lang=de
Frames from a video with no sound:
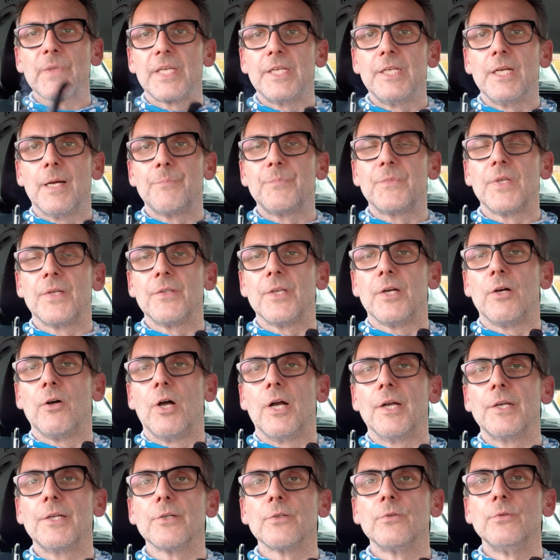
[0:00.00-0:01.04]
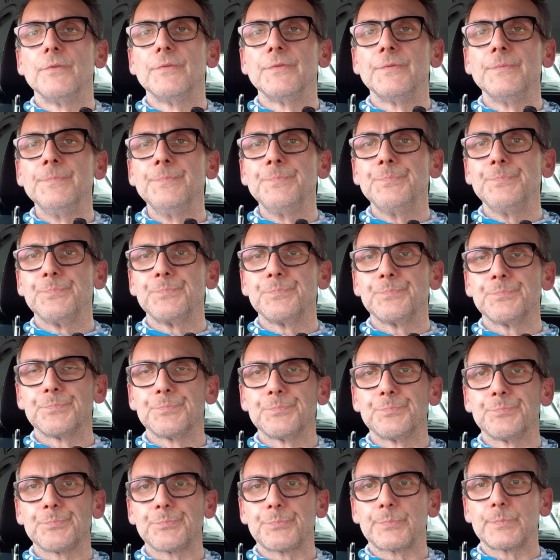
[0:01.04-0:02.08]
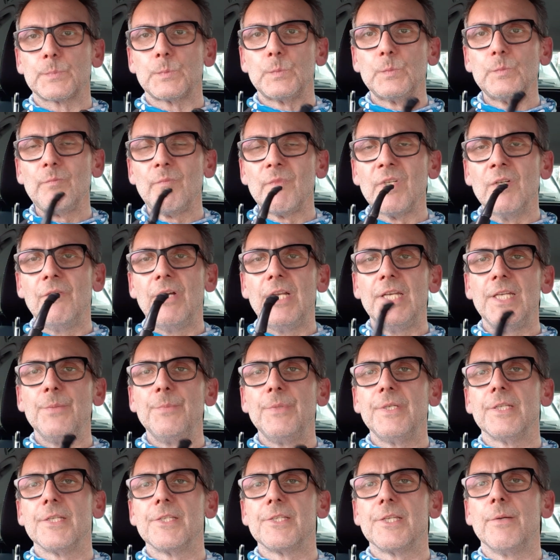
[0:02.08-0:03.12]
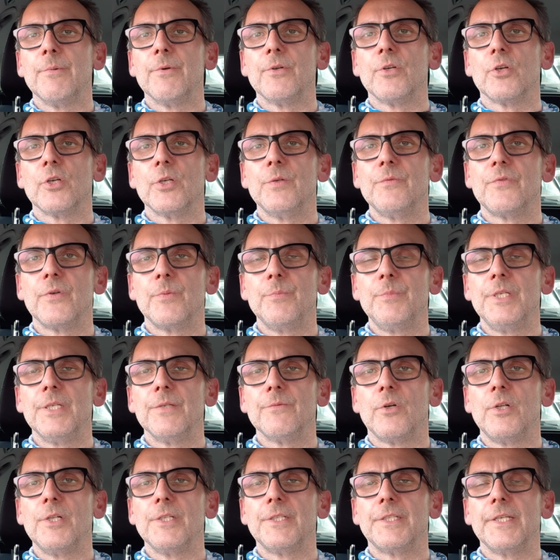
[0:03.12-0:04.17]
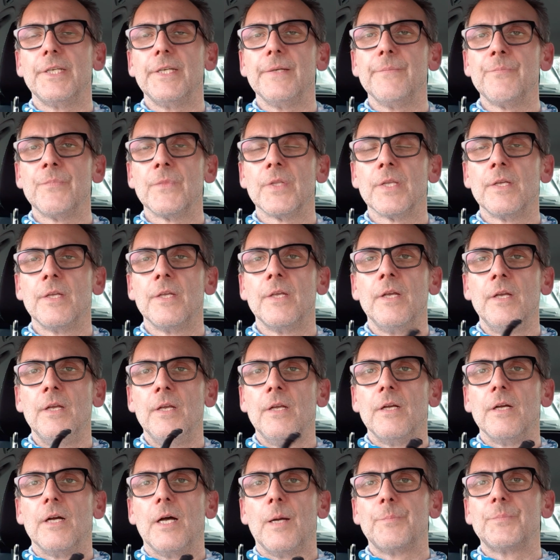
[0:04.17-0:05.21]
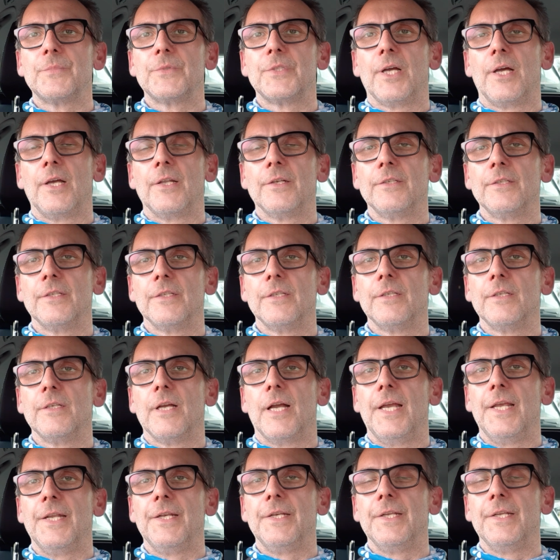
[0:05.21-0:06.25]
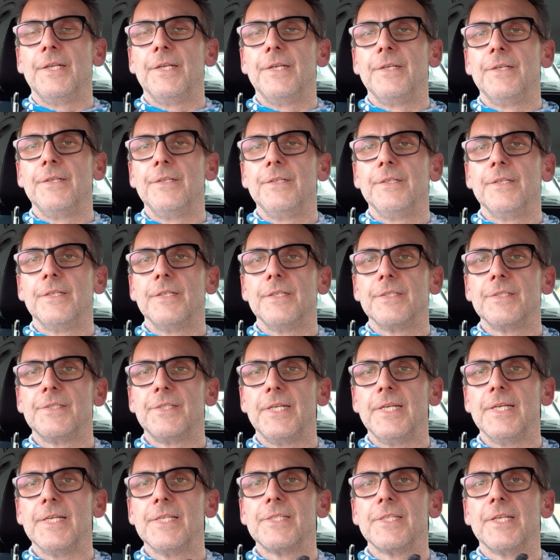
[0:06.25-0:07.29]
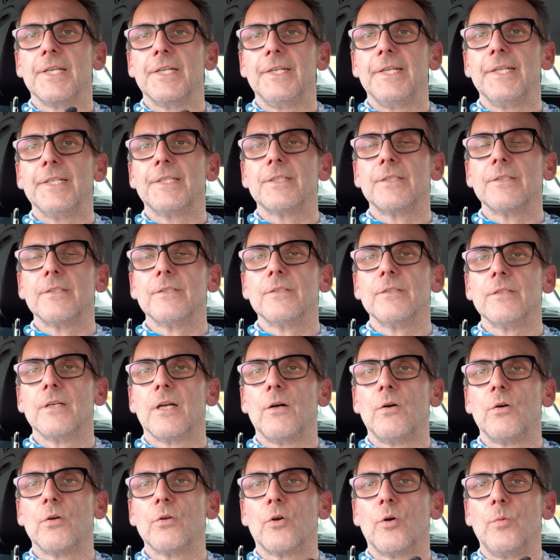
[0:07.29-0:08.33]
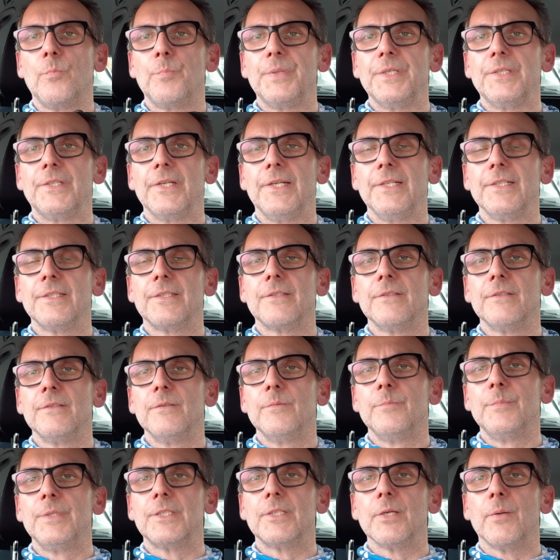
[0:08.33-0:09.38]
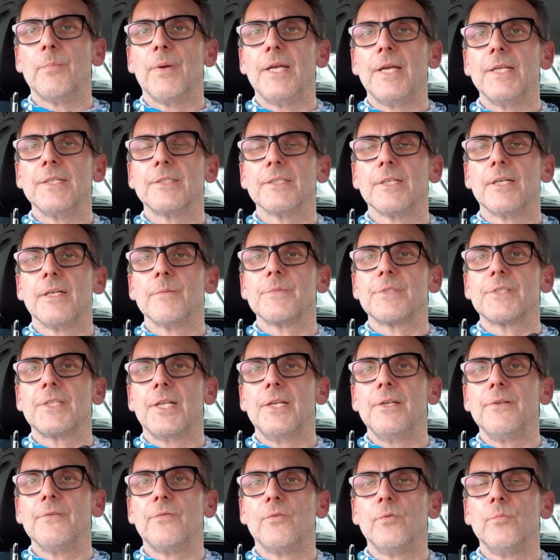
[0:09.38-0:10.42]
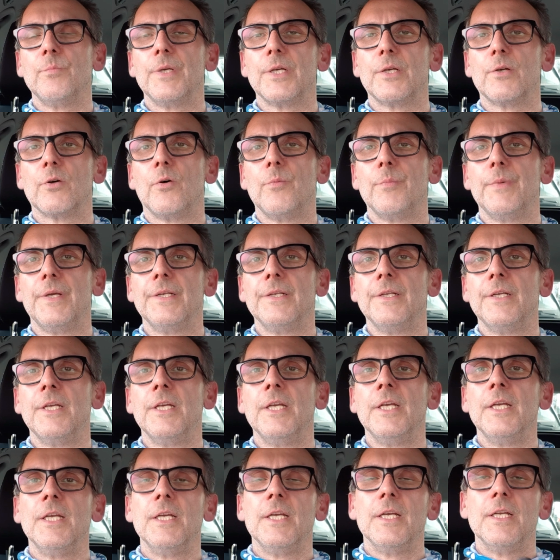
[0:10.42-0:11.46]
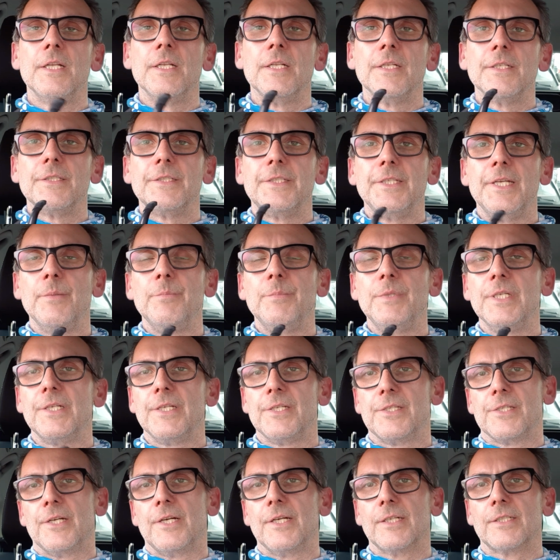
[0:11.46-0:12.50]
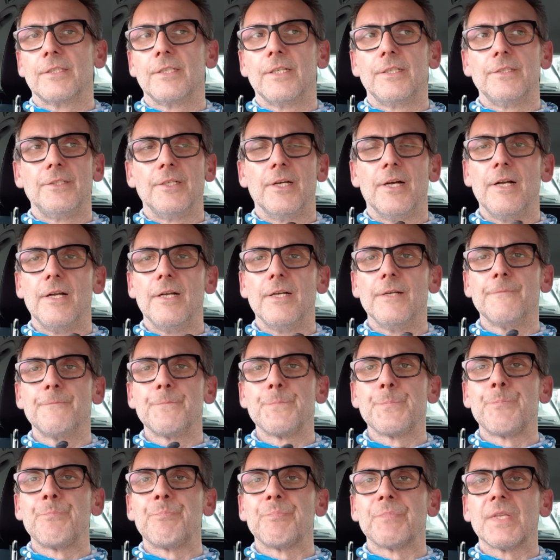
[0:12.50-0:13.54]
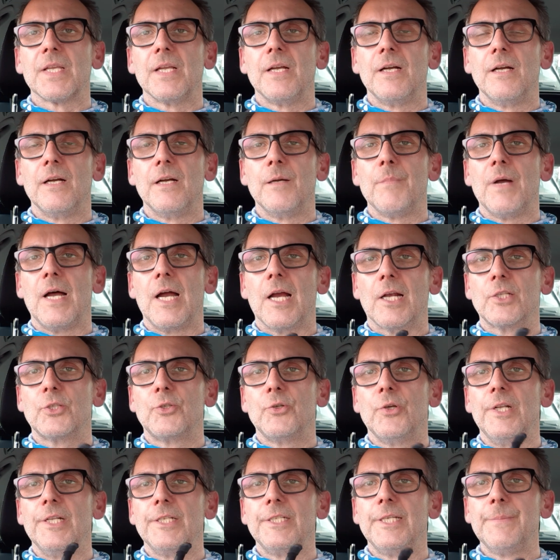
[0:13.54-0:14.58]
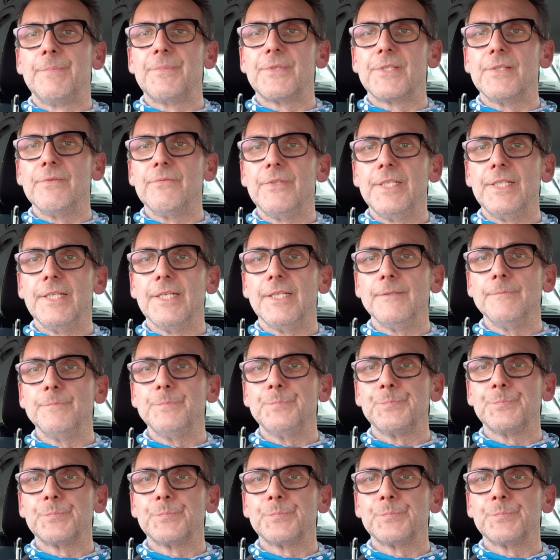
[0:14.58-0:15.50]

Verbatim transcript: Ich habe dann da auch angerufen, weil ich mich da selber noch informieren wollte. Habe dann einen sehr, sehr netten, auch kompetenten Mitarbeiter ans Telefon bekommen, der mir gesagt hat, ja, ähm, aktuell gibt es ihn wieder.